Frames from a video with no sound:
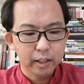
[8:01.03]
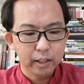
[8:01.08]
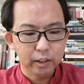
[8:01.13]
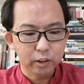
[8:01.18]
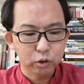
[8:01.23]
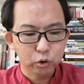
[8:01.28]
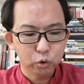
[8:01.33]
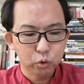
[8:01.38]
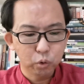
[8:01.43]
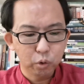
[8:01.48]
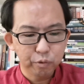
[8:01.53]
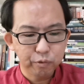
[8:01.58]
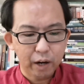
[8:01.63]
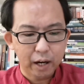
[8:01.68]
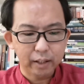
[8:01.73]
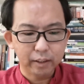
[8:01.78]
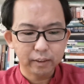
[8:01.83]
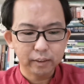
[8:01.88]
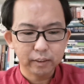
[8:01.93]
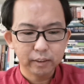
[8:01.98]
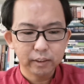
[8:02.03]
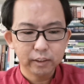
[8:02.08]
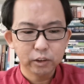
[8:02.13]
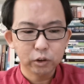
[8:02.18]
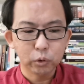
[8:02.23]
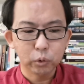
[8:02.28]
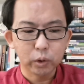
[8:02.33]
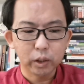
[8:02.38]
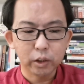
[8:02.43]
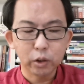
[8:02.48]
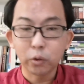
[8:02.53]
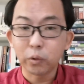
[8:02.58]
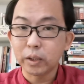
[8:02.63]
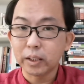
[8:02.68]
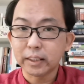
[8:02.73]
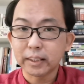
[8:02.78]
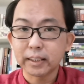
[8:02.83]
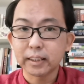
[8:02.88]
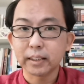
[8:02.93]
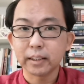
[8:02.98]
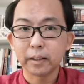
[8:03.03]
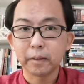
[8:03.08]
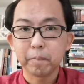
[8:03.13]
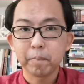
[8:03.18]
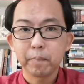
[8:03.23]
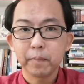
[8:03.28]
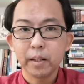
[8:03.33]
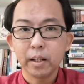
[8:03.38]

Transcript: 呃说法呢，就很有意思了。